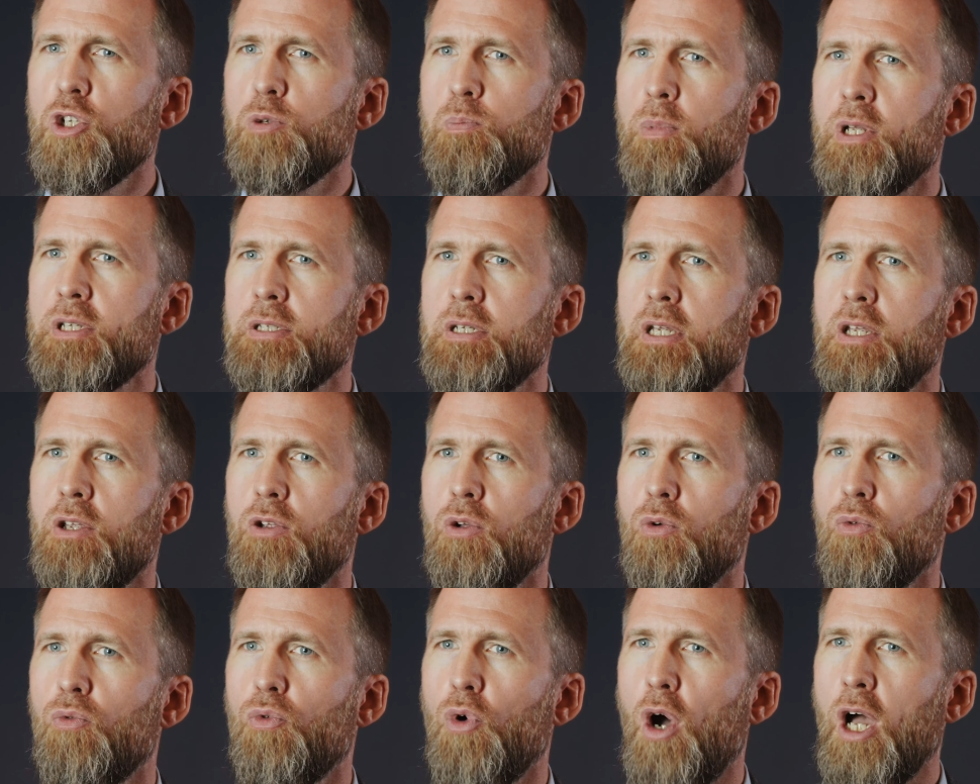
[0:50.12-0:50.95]
muss man
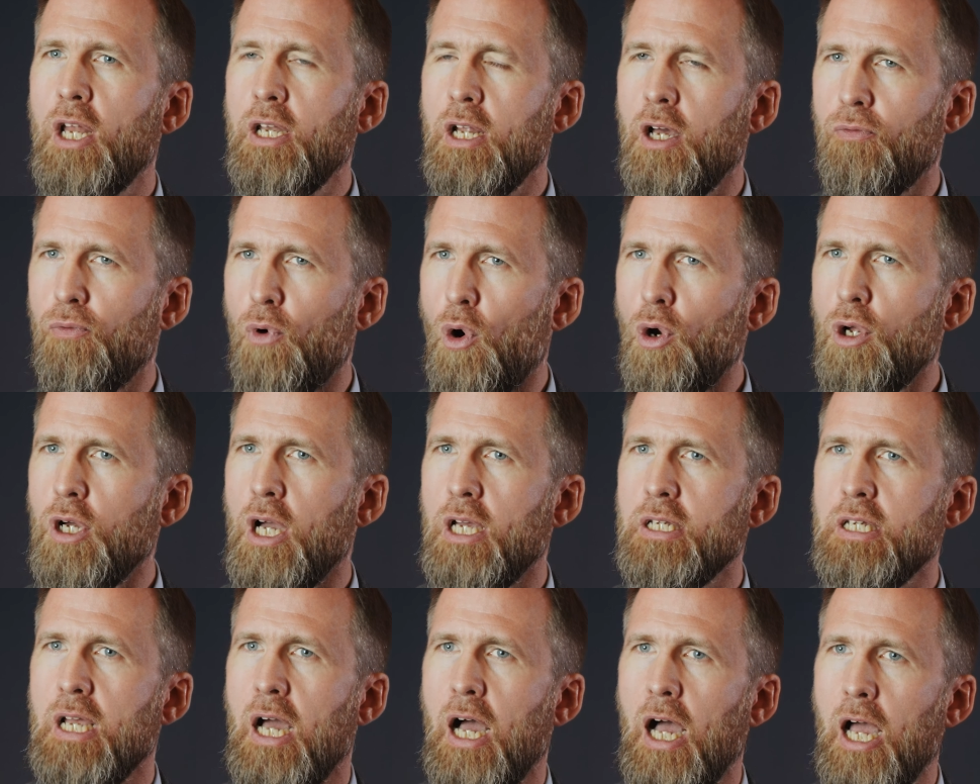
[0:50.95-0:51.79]
sich für eine
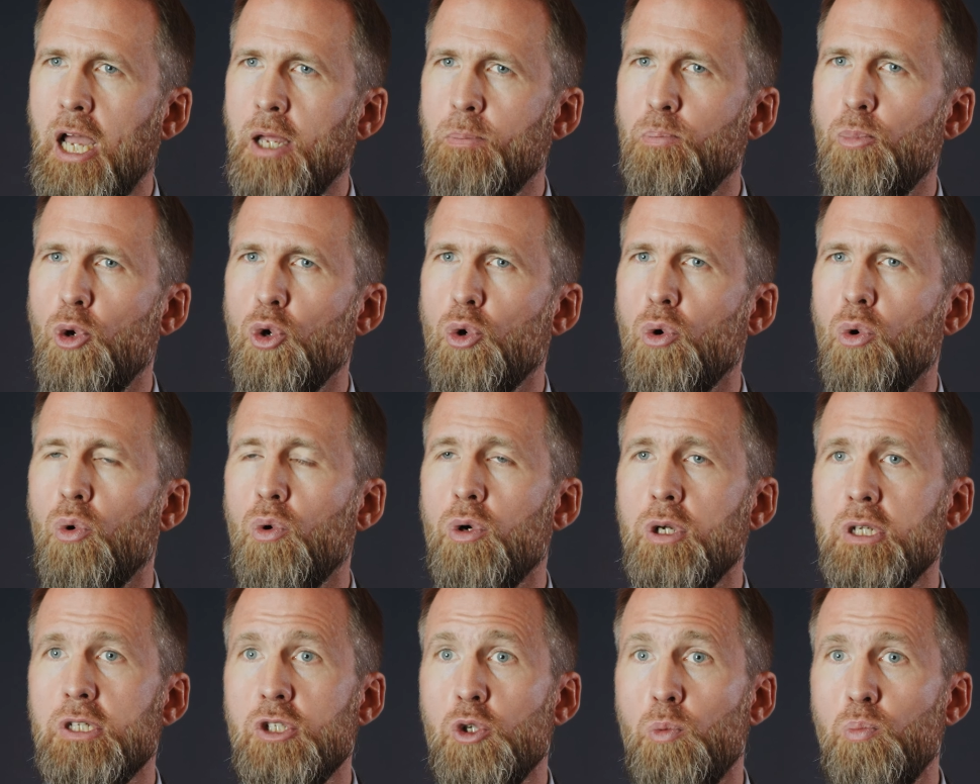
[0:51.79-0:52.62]
erfolgreiche
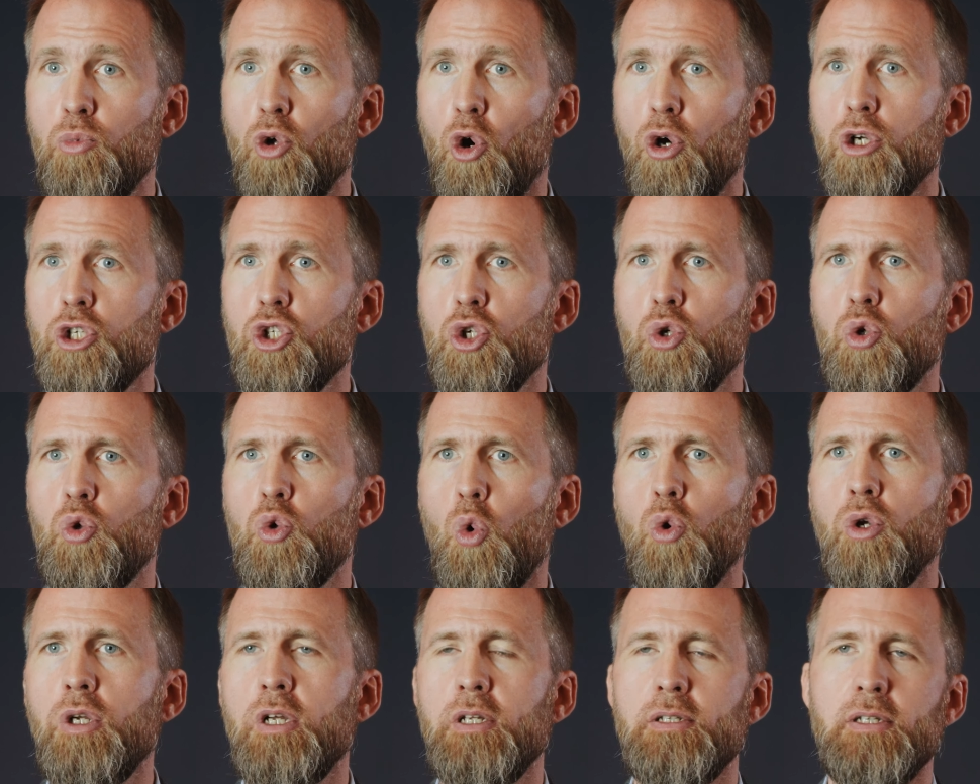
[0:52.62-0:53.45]
Einbürgerung zum deutschen
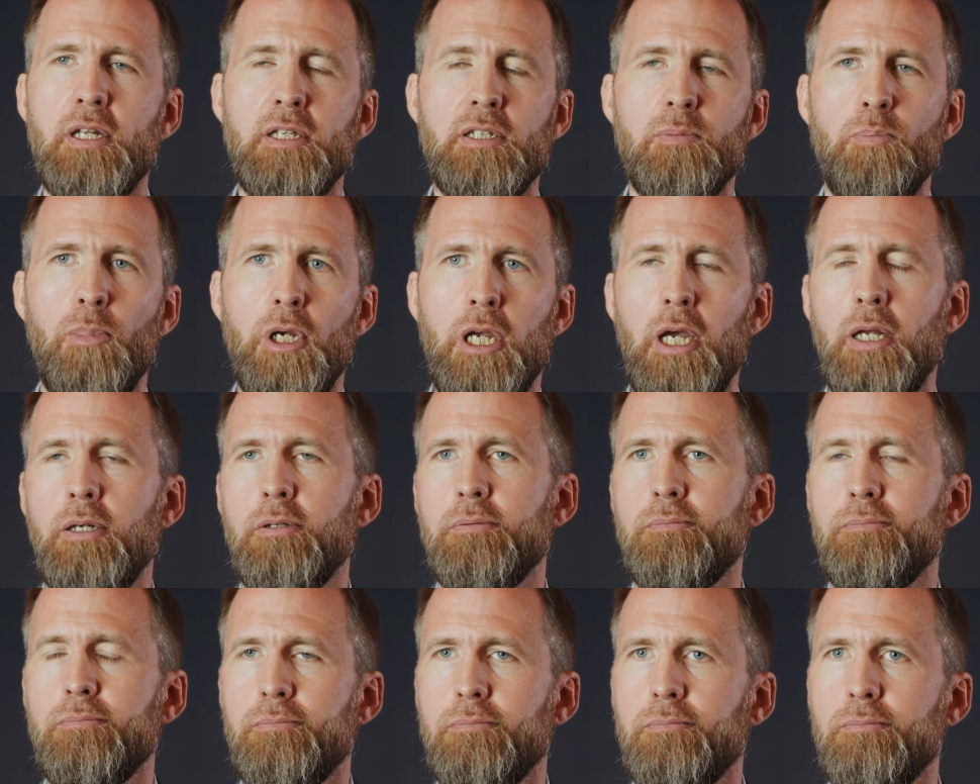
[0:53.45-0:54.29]
Grundgesetz
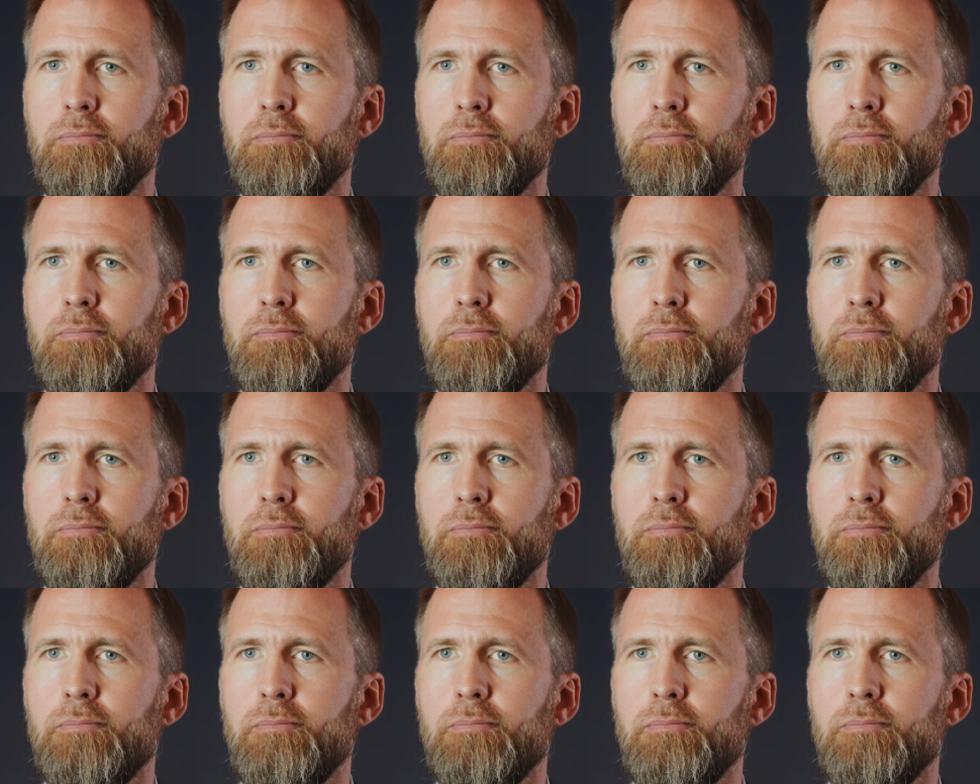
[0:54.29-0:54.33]
bekennen.